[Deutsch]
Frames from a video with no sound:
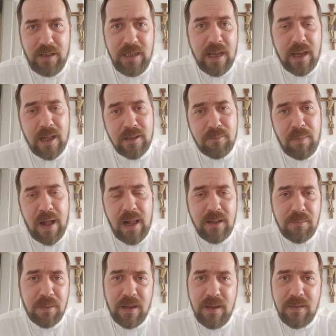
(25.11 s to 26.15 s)
Ihr als
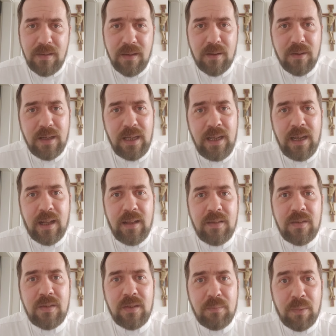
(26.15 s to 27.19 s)
Baalspriester und ich
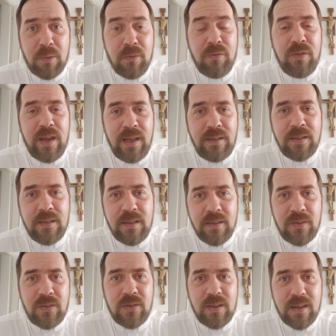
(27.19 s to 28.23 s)
als Prophet
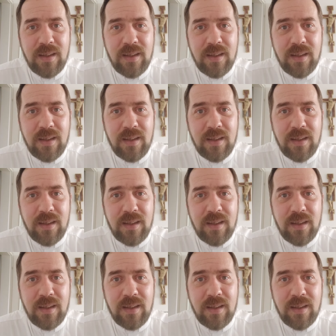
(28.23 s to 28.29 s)
des